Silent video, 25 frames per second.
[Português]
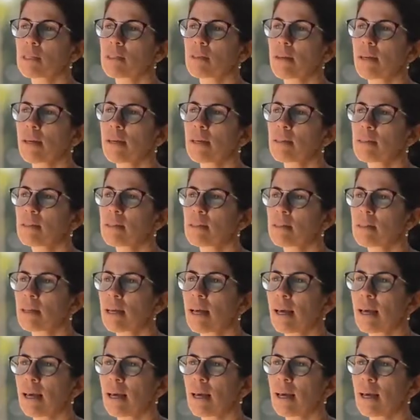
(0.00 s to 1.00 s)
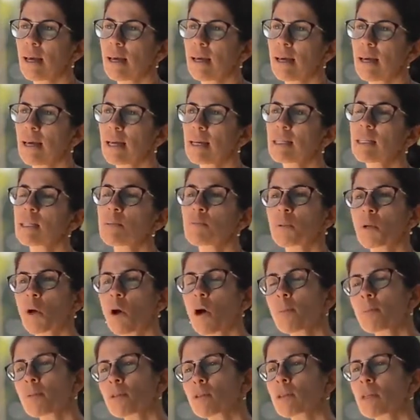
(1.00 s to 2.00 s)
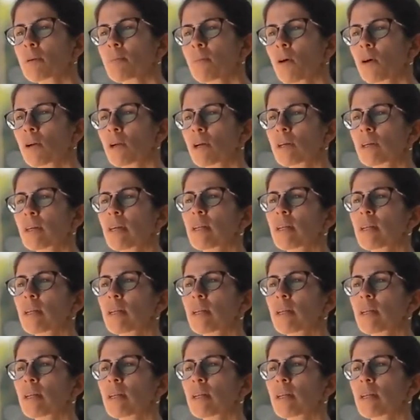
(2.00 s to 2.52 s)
vezes é, eles próprios que moram aqui,